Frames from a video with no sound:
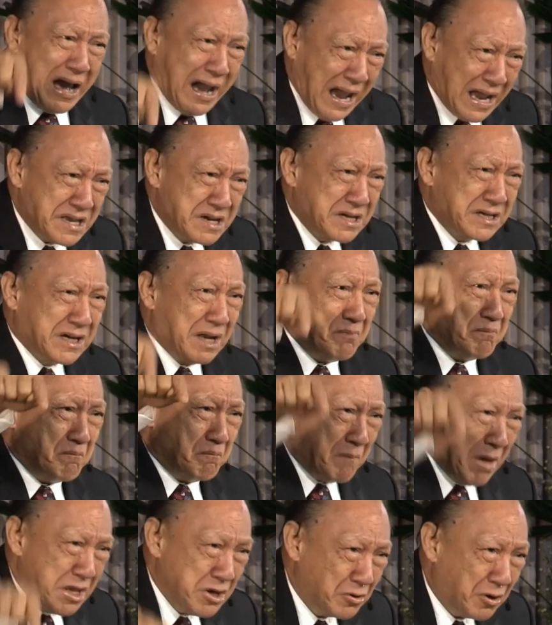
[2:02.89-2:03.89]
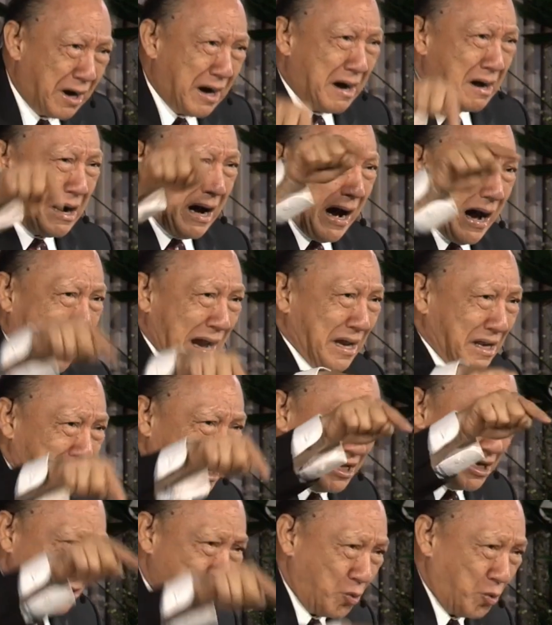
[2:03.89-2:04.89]
还更没有爱
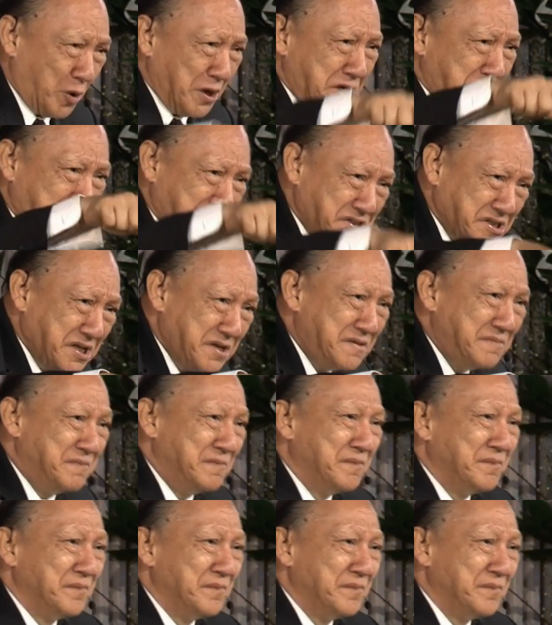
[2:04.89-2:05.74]
灵魂的心。